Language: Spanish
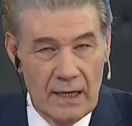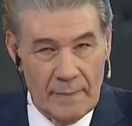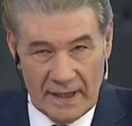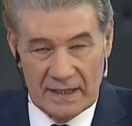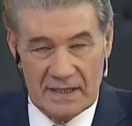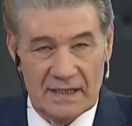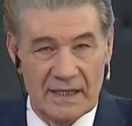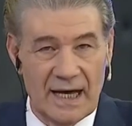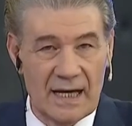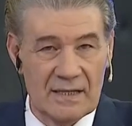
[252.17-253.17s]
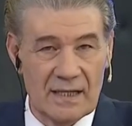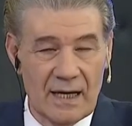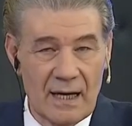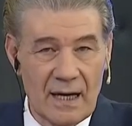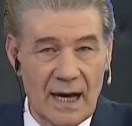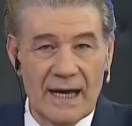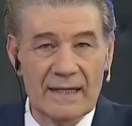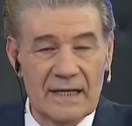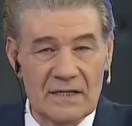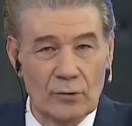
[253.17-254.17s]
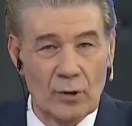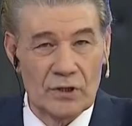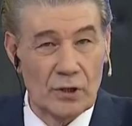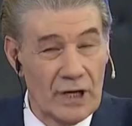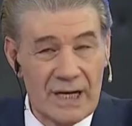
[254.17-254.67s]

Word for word: para que se llegase a esta situación.